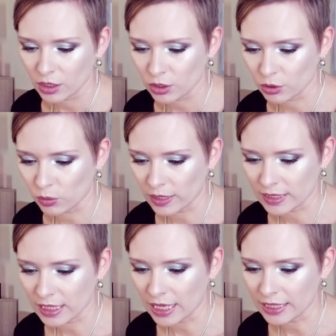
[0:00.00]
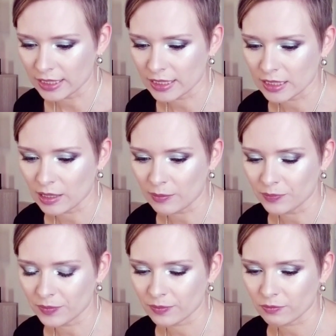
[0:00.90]
Что касается
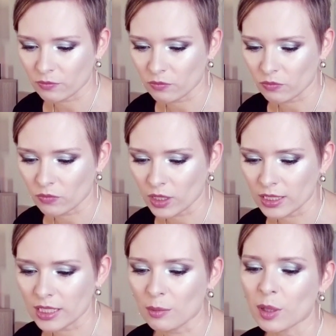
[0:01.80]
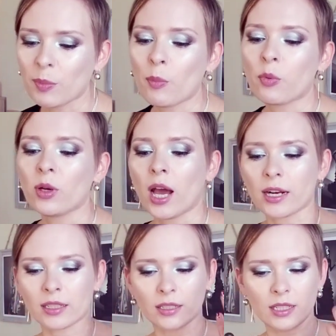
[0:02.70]
э, самых
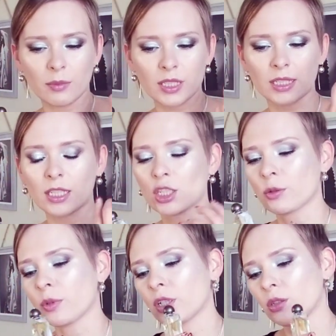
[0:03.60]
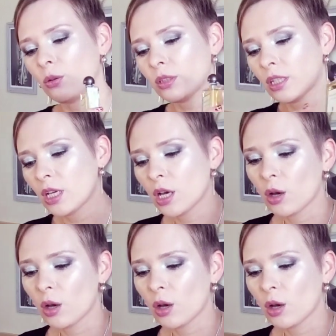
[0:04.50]
популярных, самых слышимых нот,